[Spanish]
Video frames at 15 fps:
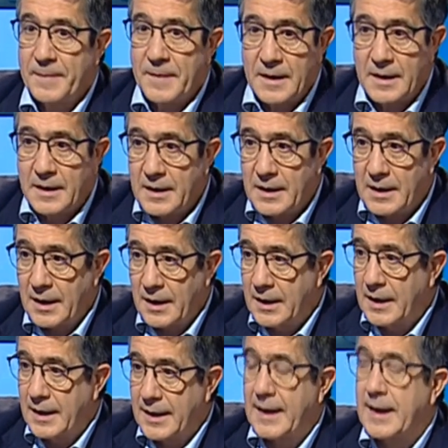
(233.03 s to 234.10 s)
y quiere
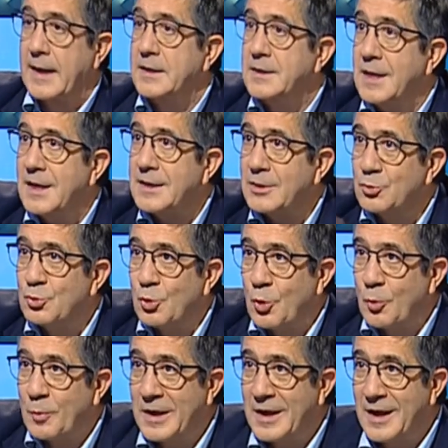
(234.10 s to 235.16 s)
cargarse las
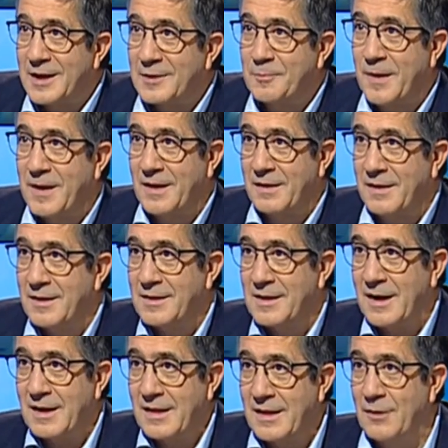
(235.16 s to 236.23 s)
autonomías para
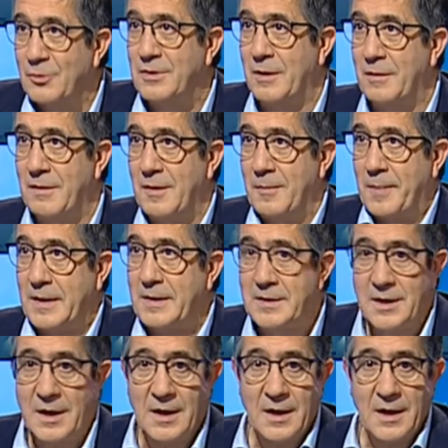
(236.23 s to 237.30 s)
recentralizar otra vez el país